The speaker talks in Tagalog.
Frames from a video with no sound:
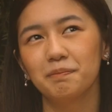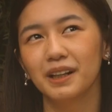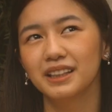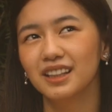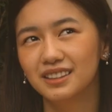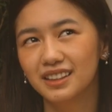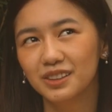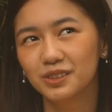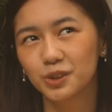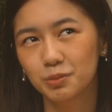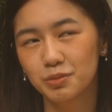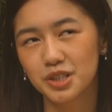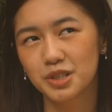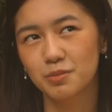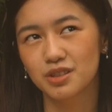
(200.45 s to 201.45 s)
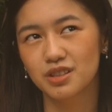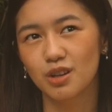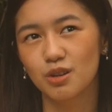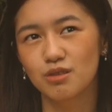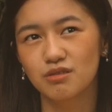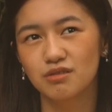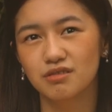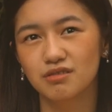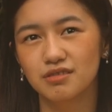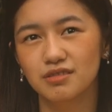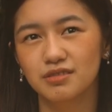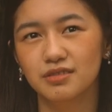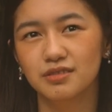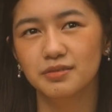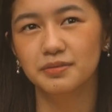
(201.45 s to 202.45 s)
Pagdating to mismo sa kung
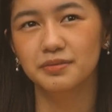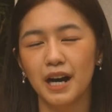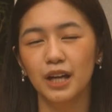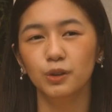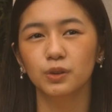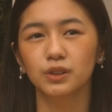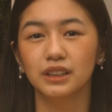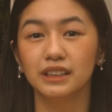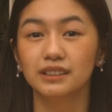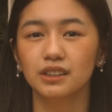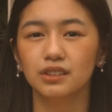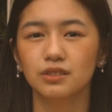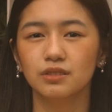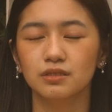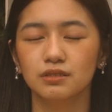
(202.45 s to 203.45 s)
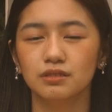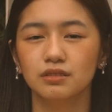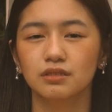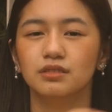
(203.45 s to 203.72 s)
paano ko tignan yung